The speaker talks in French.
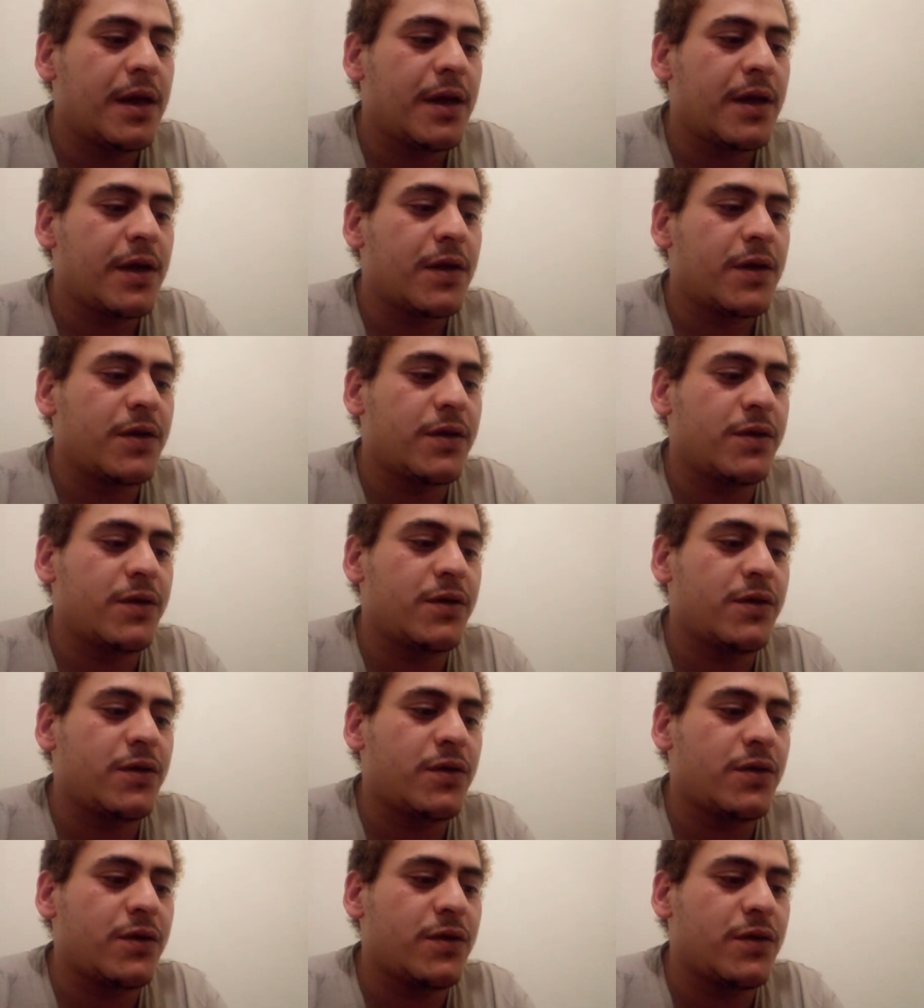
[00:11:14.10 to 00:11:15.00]
Il
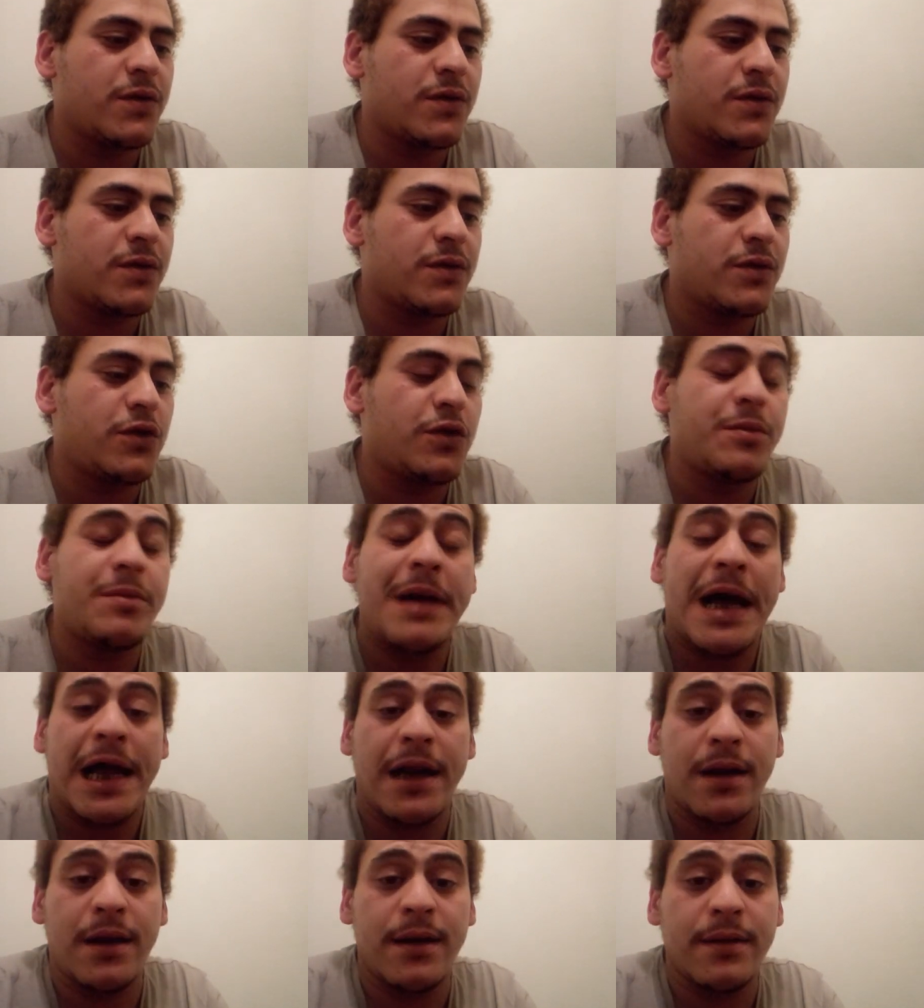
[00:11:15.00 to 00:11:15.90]
euh,
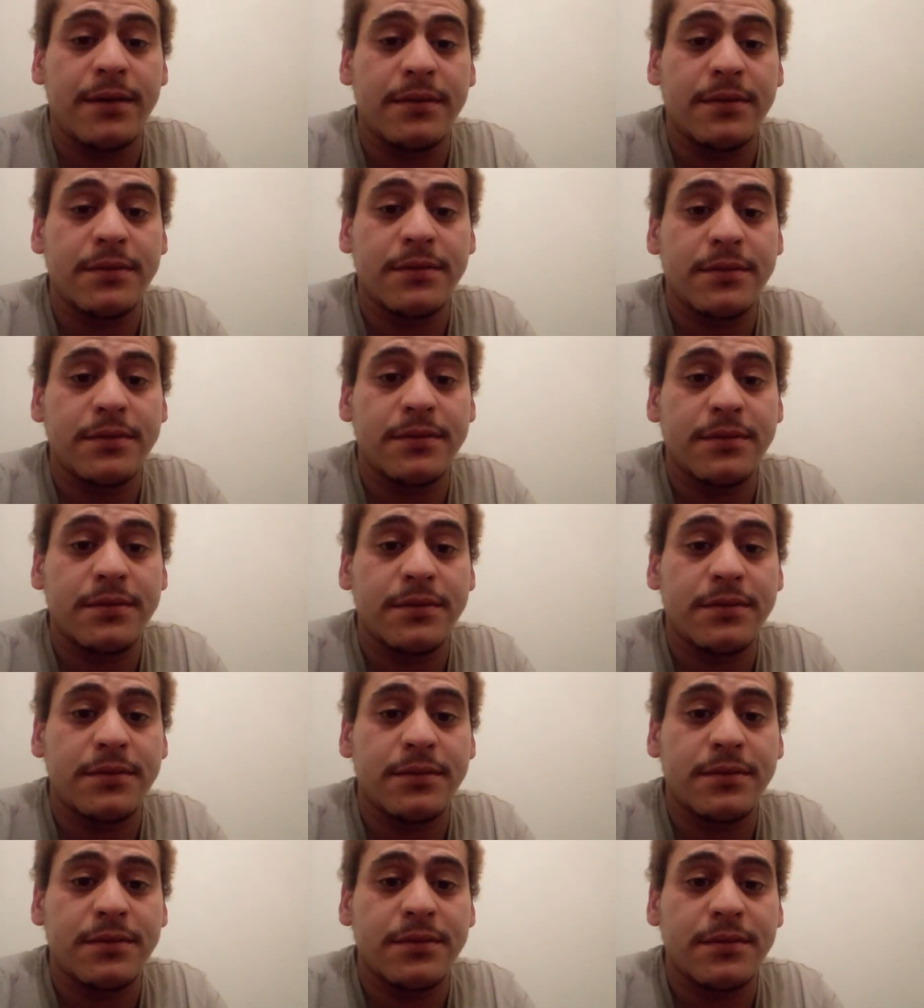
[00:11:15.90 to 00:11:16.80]

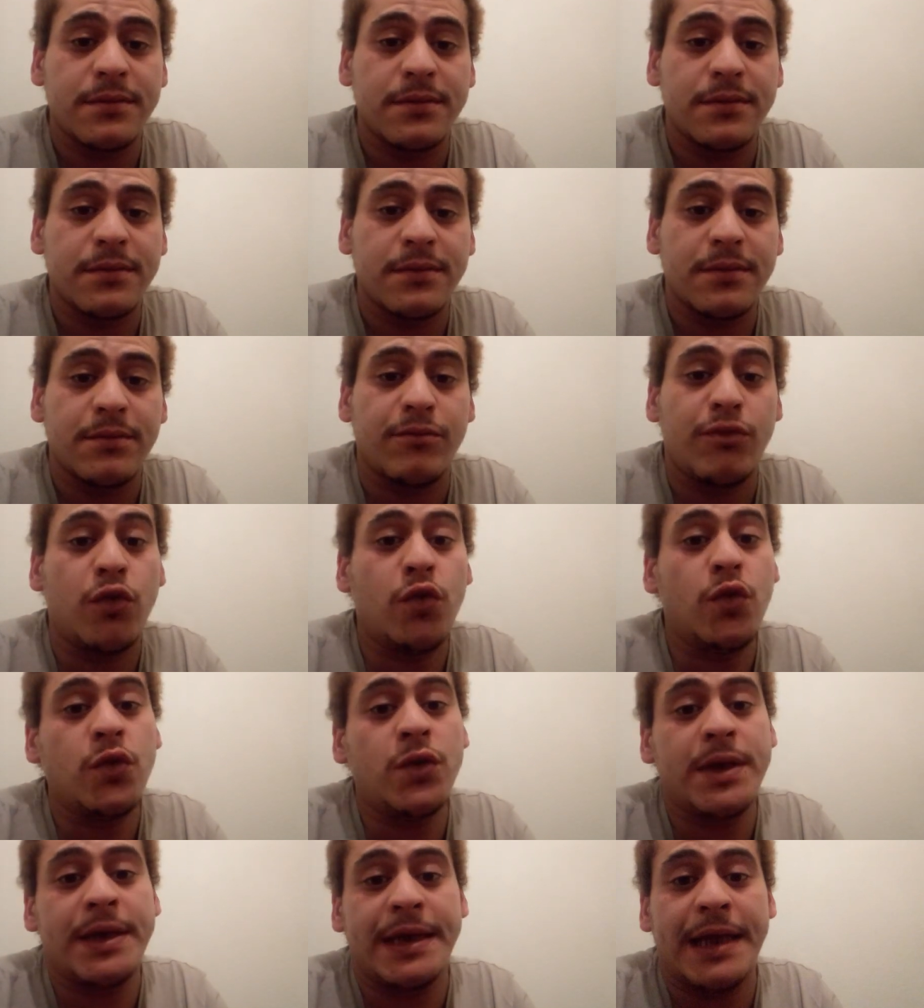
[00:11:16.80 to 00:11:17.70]
y, a, beaucoup de
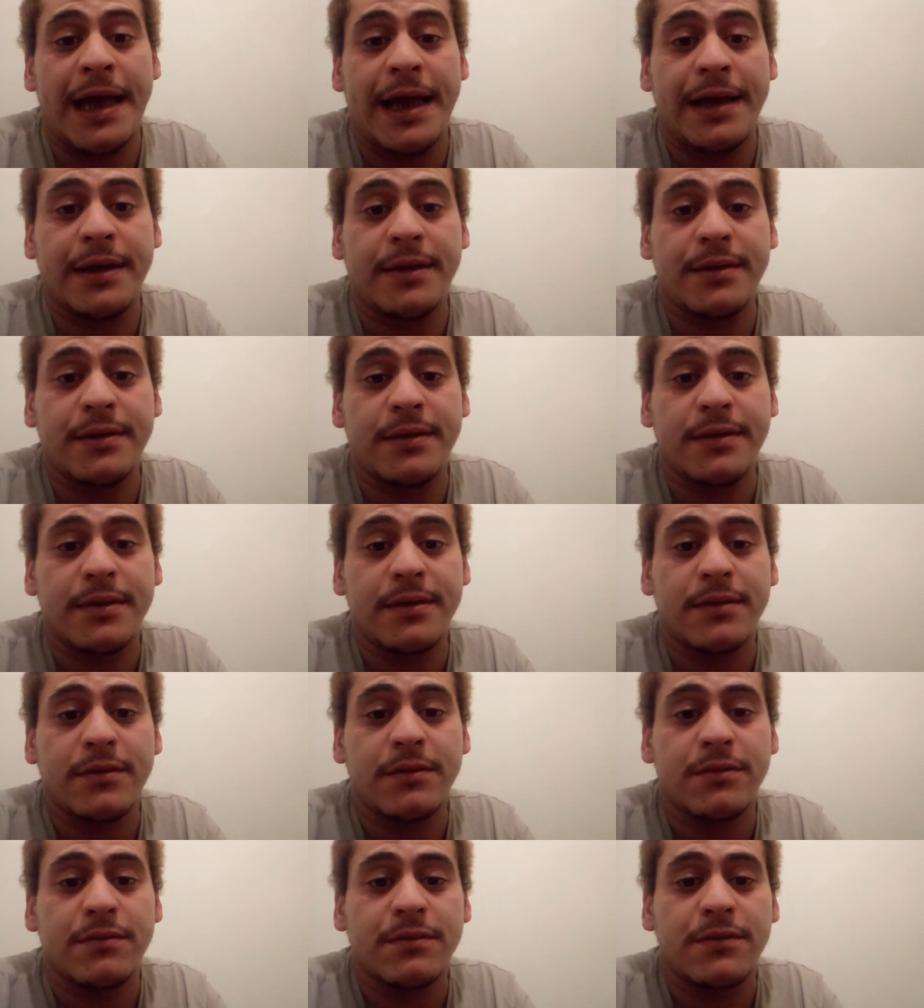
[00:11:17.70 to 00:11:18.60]
choses, il y beaucoup de
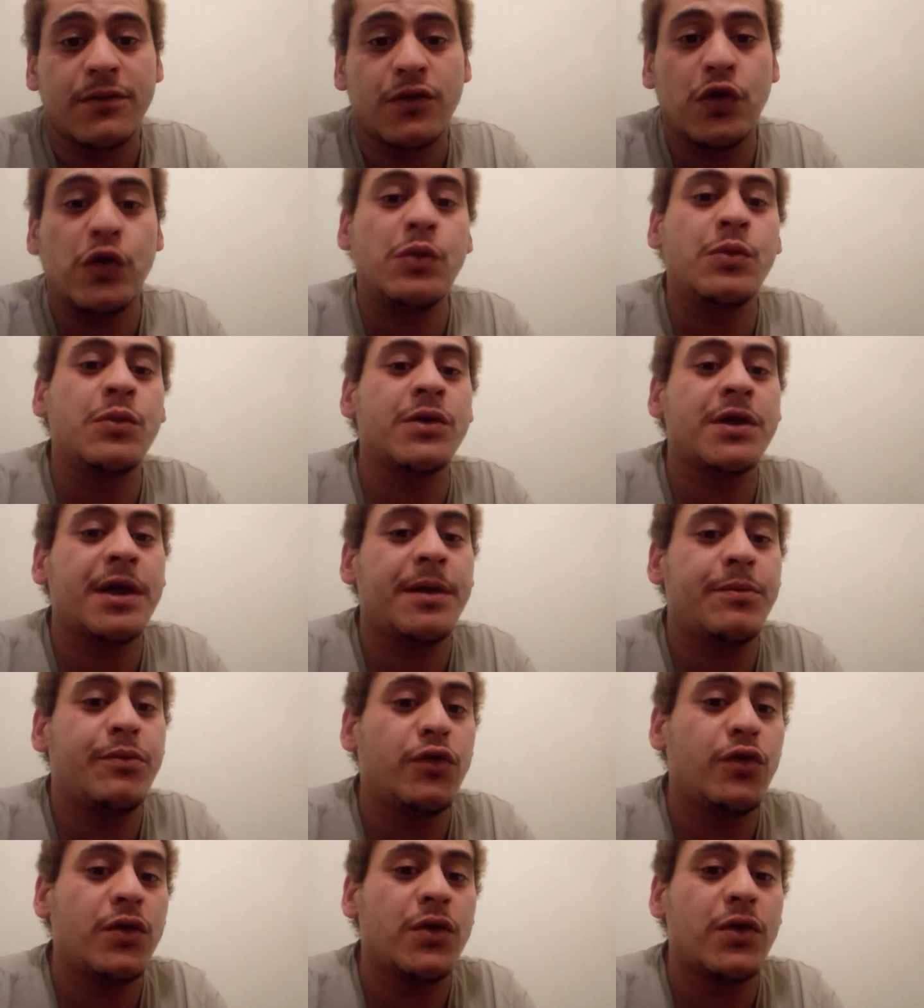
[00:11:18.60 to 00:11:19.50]
choses qui
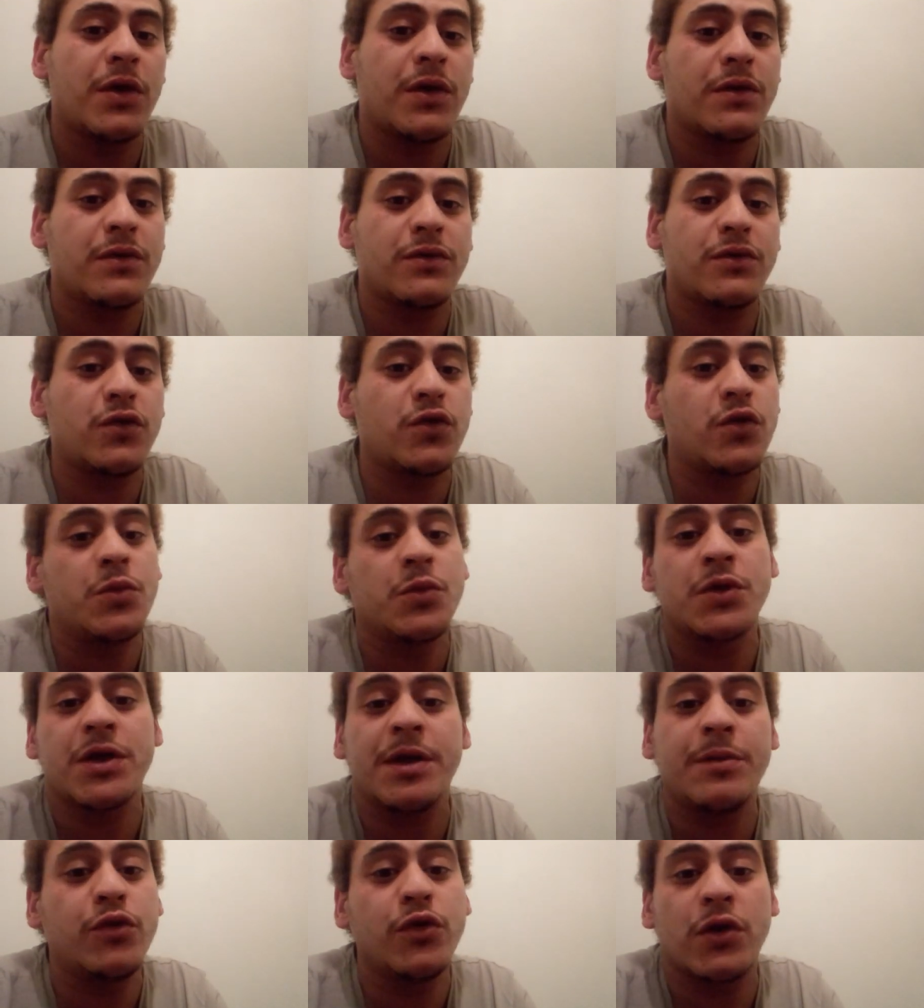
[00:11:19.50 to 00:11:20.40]
font
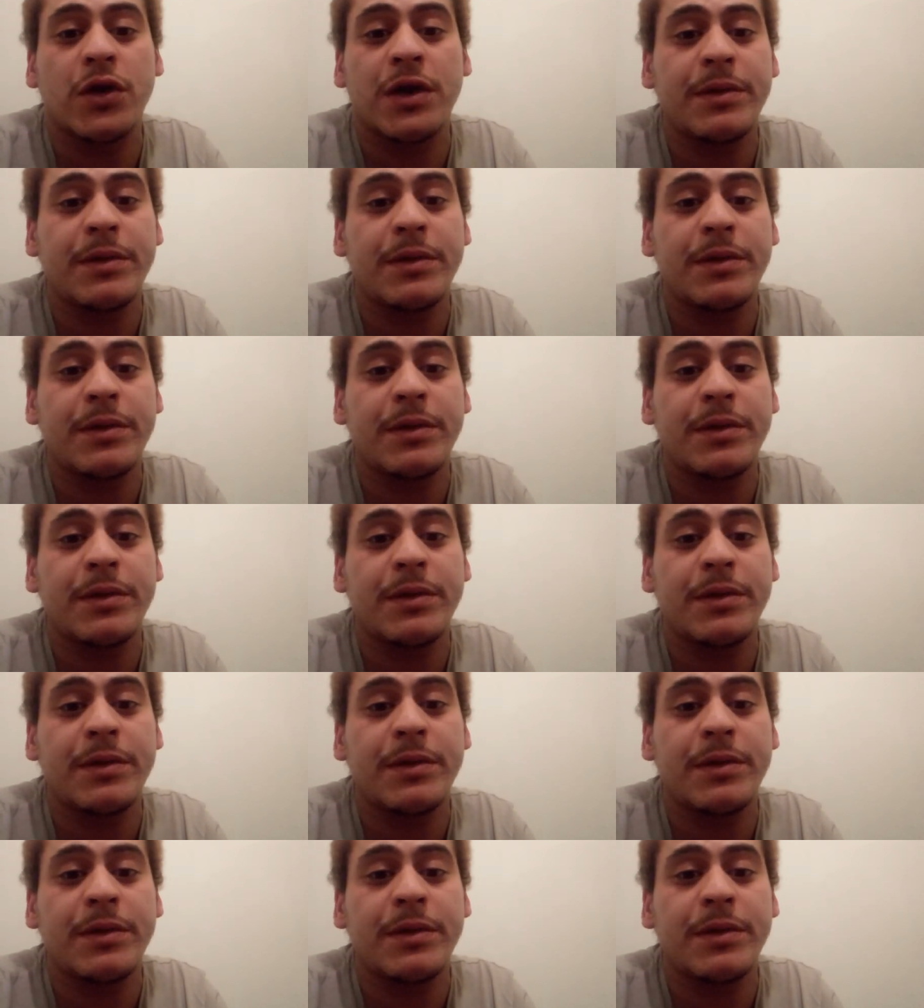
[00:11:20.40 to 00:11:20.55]
que,